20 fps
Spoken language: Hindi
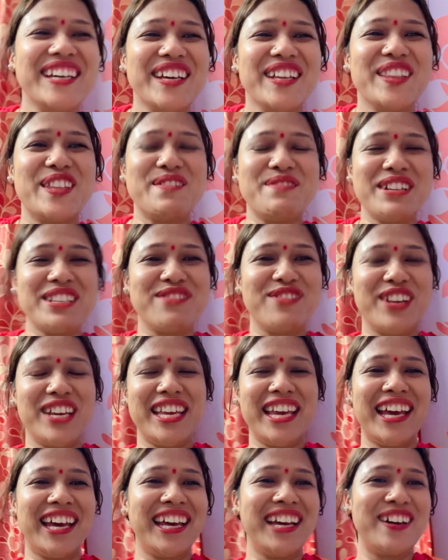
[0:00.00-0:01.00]
तो बस वही
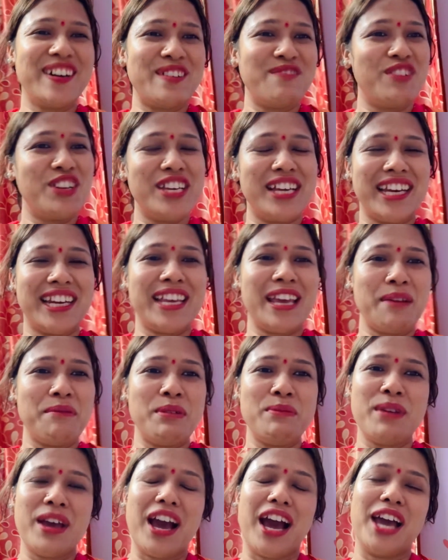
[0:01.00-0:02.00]
है और वही करके अभी
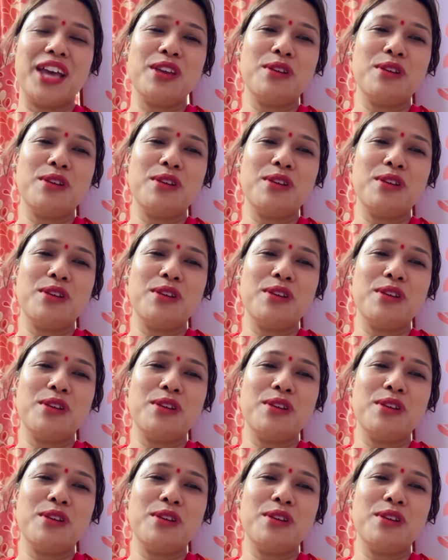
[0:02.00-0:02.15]
मैं आई